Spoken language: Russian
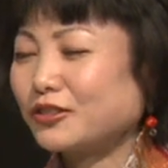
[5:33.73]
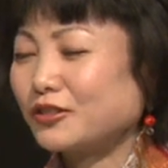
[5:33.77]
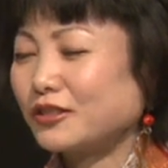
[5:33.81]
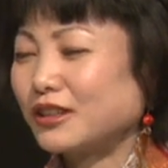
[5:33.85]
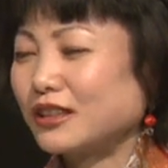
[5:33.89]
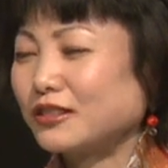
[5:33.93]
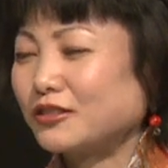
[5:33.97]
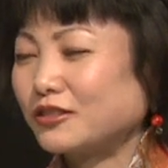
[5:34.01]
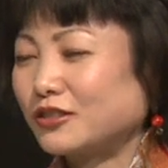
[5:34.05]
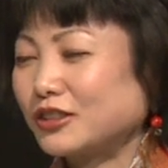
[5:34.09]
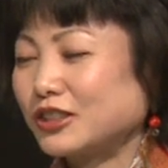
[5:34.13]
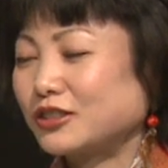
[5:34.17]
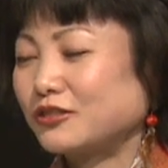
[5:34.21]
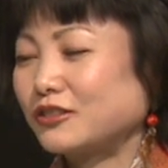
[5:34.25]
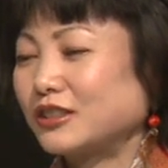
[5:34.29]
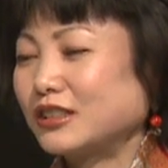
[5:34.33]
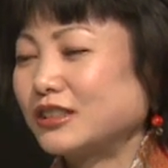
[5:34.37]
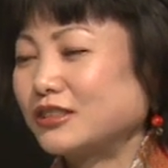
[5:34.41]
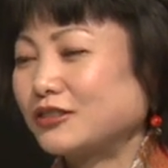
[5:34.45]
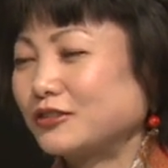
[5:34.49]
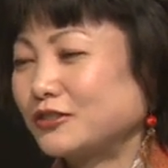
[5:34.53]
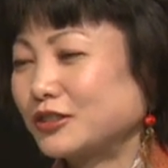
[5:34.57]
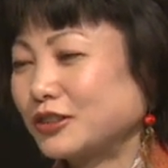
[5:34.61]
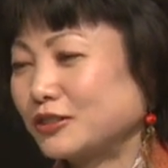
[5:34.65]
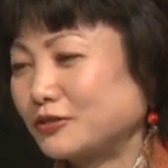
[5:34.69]
тренируешь,
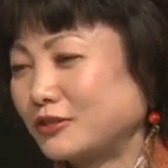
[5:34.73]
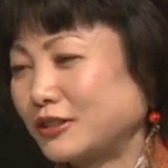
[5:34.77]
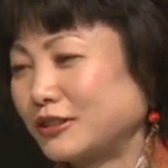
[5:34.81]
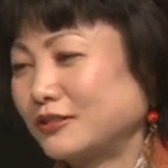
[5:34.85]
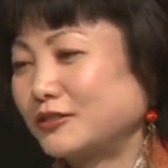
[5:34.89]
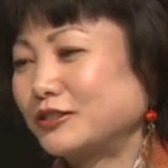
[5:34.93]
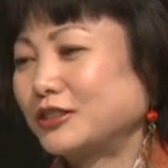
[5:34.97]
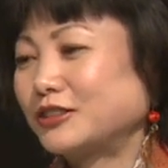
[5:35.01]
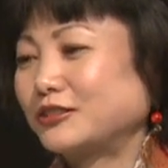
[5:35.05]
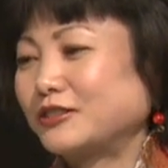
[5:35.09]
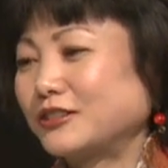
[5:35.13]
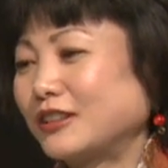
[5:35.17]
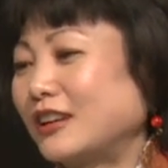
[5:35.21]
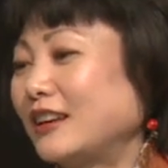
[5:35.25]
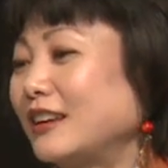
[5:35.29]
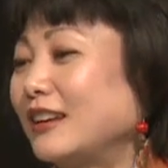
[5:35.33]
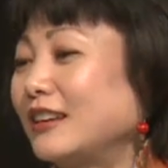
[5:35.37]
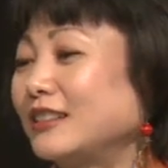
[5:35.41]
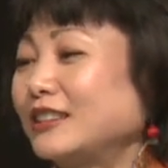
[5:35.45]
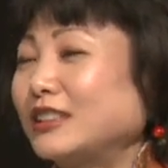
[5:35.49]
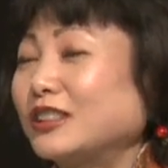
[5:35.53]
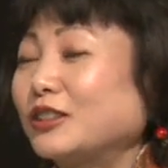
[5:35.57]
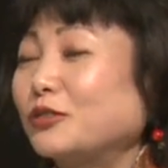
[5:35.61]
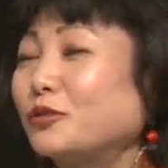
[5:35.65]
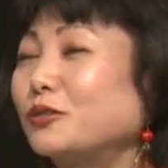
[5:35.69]
тренируешь, тренируешь,
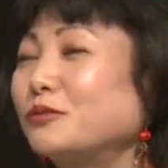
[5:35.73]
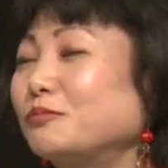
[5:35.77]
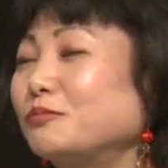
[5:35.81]
не,